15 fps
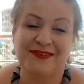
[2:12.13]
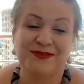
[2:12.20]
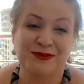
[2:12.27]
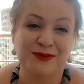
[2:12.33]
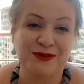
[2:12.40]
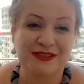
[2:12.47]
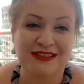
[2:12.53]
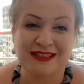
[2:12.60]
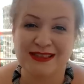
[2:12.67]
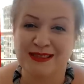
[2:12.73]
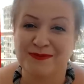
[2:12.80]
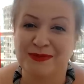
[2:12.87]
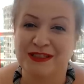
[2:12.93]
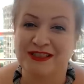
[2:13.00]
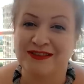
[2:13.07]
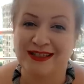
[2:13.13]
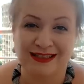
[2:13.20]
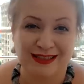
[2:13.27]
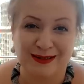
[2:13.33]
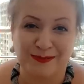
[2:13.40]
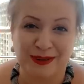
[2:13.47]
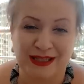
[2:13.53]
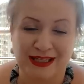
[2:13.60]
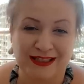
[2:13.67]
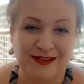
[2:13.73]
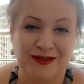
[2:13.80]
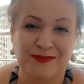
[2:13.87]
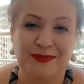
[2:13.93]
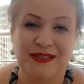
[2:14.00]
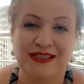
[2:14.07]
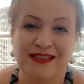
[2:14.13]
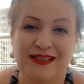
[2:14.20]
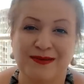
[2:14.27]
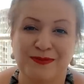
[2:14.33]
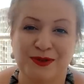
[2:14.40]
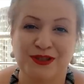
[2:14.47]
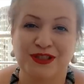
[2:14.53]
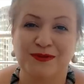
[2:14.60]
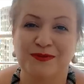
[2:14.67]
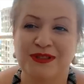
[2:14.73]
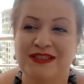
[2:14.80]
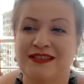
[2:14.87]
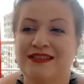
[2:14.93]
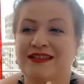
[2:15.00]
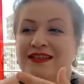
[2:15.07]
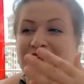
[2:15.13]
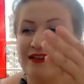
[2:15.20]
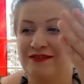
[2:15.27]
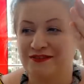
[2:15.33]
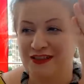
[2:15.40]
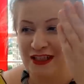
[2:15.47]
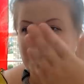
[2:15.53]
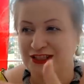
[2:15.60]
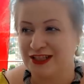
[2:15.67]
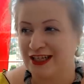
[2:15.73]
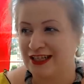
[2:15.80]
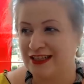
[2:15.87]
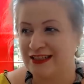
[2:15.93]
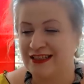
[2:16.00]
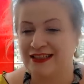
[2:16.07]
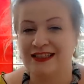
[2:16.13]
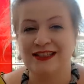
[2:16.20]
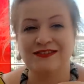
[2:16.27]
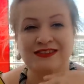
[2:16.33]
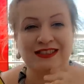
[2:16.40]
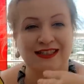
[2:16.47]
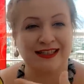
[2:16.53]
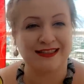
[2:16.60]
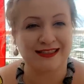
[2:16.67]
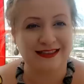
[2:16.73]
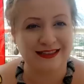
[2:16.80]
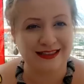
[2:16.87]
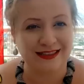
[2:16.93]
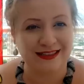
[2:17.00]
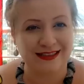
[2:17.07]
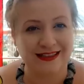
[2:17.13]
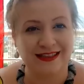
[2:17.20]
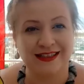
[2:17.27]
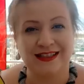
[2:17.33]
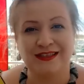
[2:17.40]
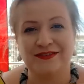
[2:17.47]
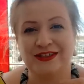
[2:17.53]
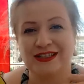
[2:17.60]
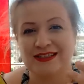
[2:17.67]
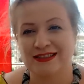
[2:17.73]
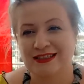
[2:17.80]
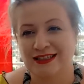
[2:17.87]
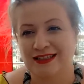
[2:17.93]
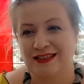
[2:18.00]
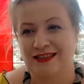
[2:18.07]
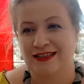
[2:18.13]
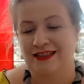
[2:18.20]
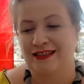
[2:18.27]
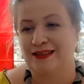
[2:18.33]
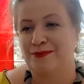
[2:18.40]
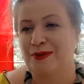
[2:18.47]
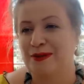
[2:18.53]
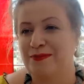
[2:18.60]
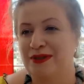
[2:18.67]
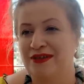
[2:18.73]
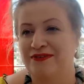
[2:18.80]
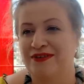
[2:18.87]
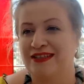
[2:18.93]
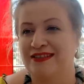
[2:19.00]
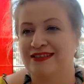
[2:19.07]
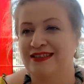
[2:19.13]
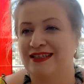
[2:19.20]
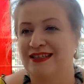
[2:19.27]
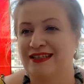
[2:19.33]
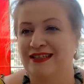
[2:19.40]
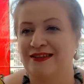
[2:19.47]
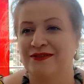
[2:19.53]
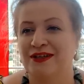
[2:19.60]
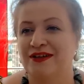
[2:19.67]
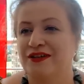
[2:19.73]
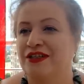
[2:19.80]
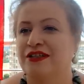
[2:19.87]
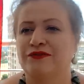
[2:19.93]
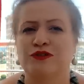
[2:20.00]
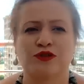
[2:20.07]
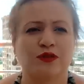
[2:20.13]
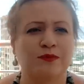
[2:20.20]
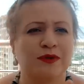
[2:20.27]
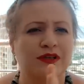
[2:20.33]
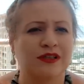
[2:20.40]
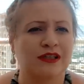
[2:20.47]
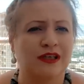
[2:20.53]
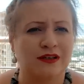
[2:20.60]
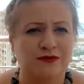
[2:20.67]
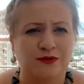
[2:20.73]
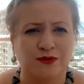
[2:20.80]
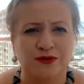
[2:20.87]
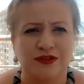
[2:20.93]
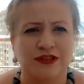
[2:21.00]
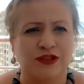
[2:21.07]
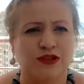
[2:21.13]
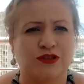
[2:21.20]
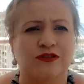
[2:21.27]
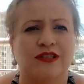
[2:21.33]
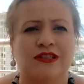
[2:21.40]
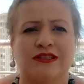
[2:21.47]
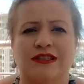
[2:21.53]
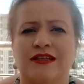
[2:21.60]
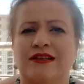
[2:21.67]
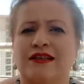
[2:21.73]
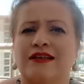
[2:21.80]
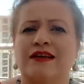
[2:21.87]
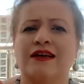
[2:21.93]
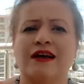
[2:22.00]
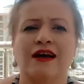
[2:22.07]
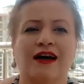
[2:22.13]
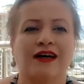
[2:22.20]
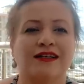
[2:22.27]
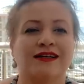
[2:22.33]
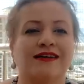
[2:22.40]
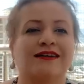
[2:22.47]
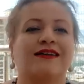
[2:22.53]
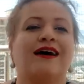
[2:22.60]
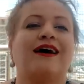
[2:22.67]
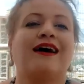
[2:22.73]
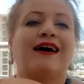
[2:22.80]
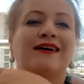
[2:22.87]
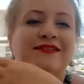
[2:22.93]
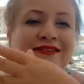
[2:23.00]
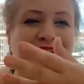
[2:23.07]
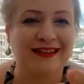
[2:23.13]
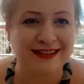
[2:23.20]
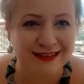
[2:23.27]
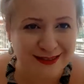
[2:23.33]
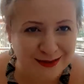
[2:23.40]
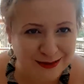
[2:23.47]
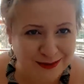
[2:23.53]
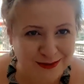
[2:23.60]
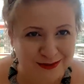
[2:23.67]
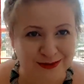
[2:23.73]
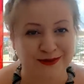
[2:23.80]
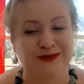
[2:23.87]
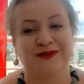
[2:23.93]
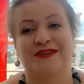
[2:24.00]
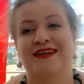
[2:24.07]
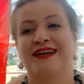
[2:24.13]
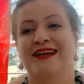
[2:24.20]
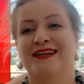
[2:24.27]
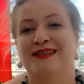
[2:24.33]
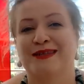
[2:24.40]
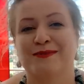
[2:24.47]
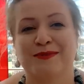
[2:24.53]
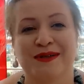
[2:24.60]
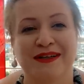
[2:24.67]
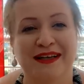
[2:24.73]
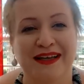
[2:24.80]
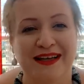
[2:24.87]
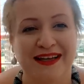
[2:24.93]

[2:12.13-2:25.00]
В Турции пожелание приятного аппетита может быть в начале еды, в середине еды и в конце еды. Например, в конце еды вы говорите, все было так вкусно, чоклизетли. Они говорят, а, фетусон. Типа,